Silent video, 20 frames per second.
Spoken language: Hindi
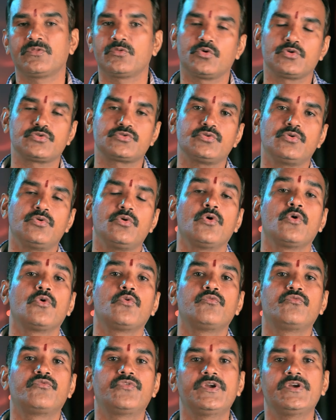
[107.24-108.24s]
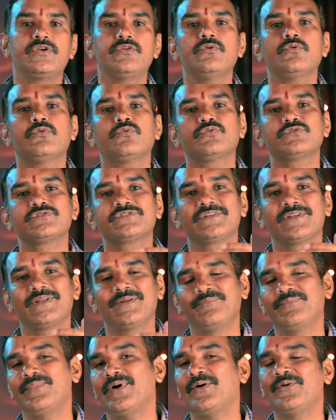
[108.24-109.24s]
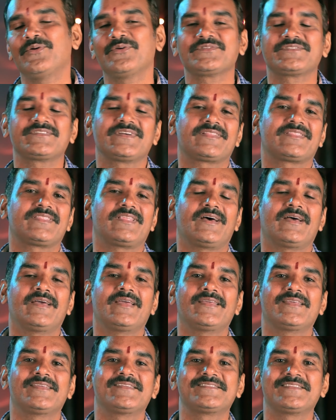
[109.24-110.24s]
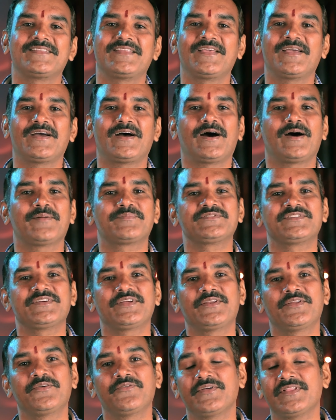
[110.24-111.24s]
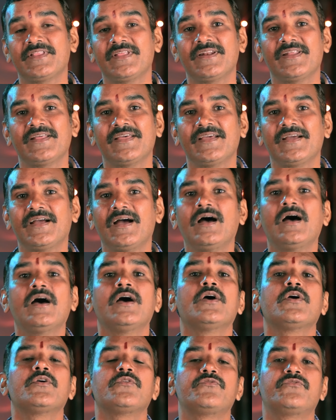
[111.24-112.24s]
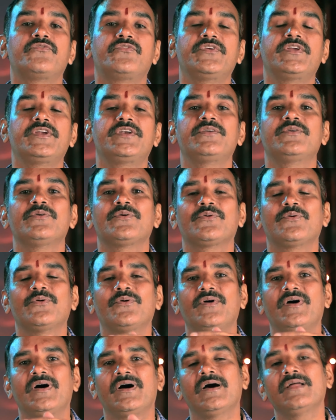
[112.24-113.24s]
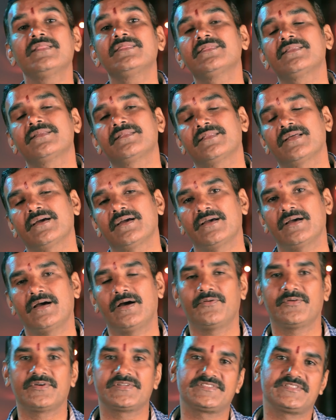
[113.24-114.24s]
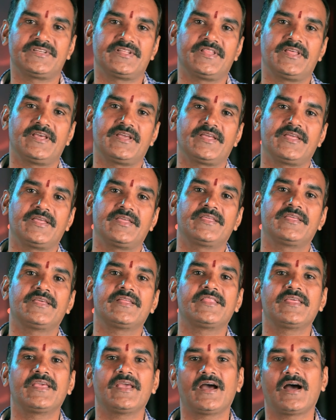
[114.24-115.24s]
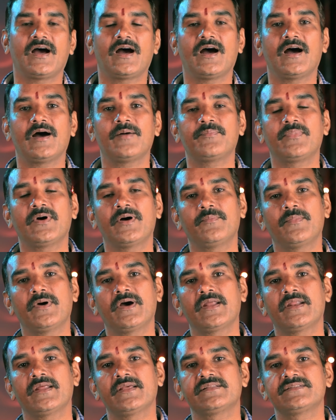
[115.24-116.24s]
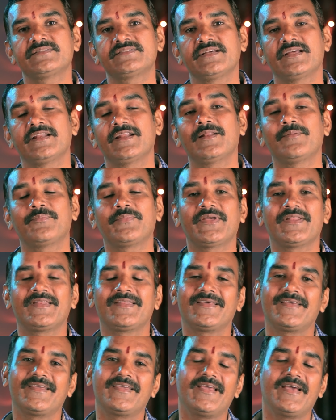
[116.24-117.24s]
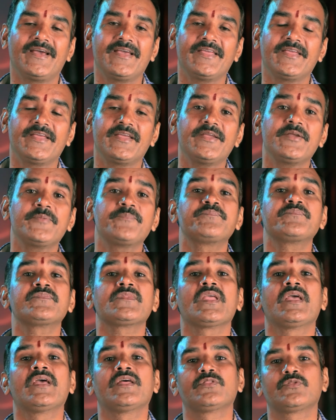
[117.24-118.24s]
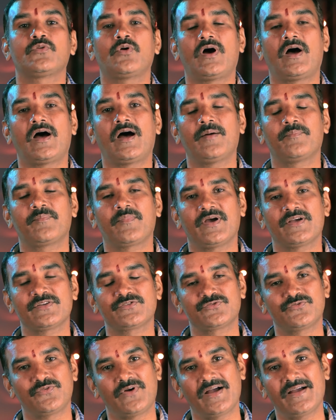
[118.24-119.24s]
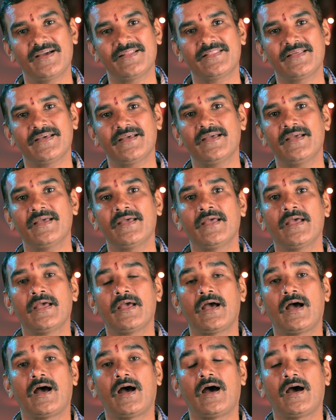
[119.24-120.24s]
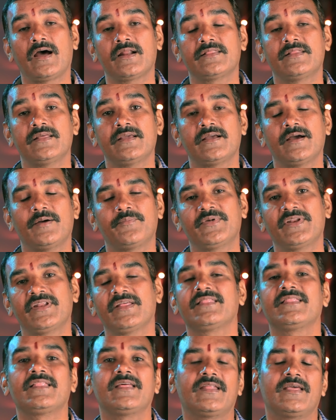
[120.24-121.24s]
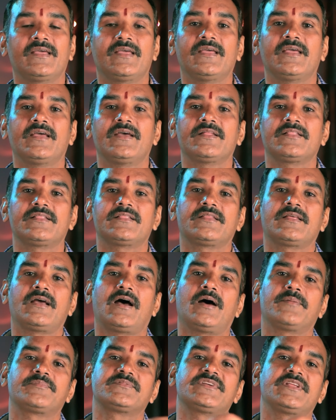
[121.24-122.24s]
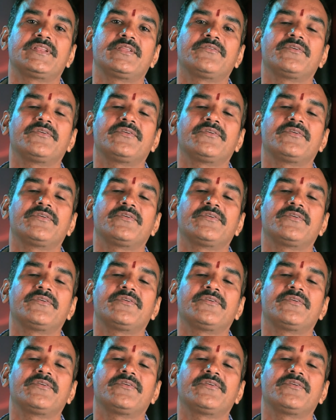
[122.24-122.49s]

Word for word: दोस्तों वीडियो कुछ लंबा हो सकता है इसलिए आपसे निवेदन रहेगा वीडियो को अंत तक अवश्य देखें यदि आप हमारे चैनल पर नए आए हैं तो आपका स्वागत है हार्दिक अभिनंदन है आपसे